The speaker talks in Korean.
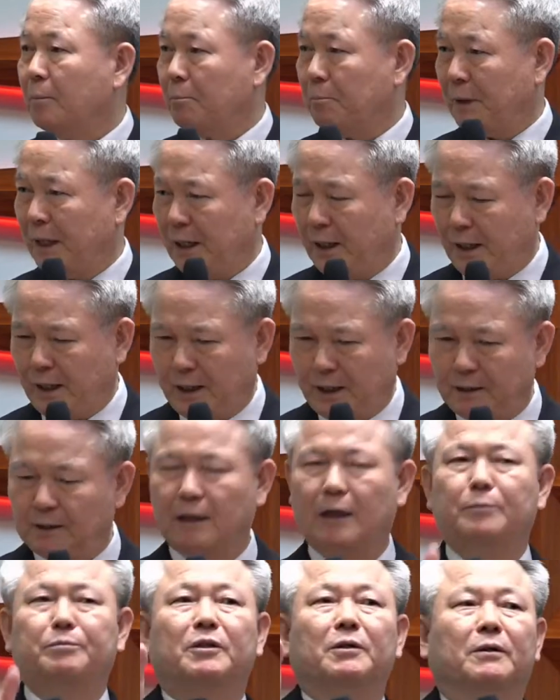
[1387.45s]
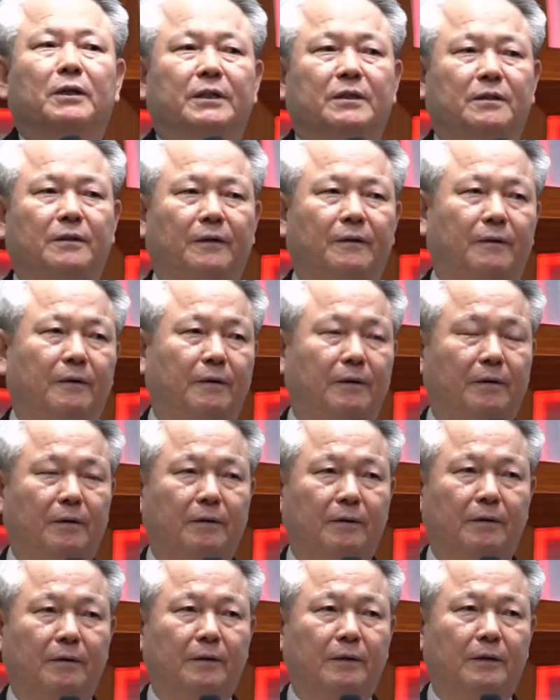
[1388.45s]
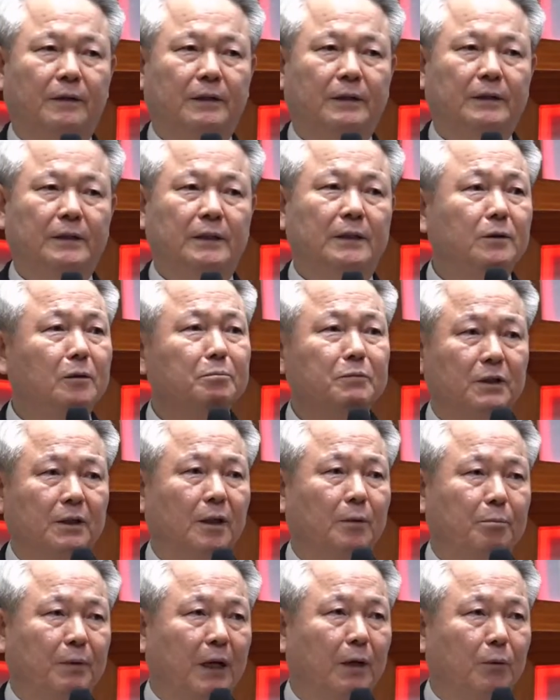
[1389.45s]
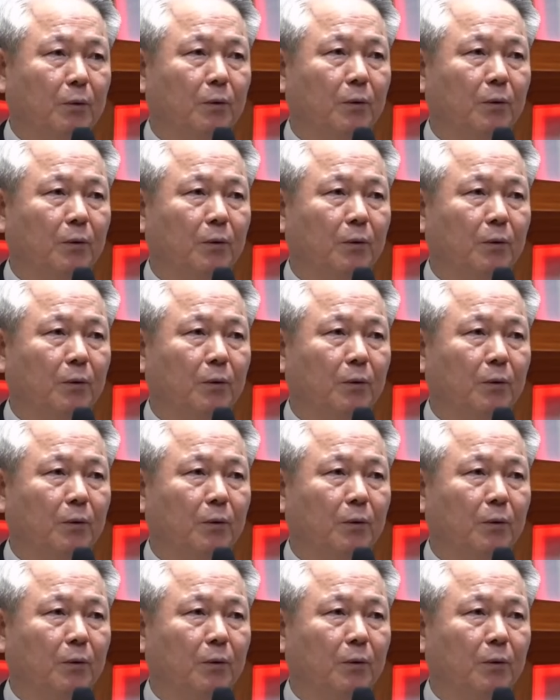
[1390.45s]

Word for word: 맨 앞서갔어요. 이겁니다. 바로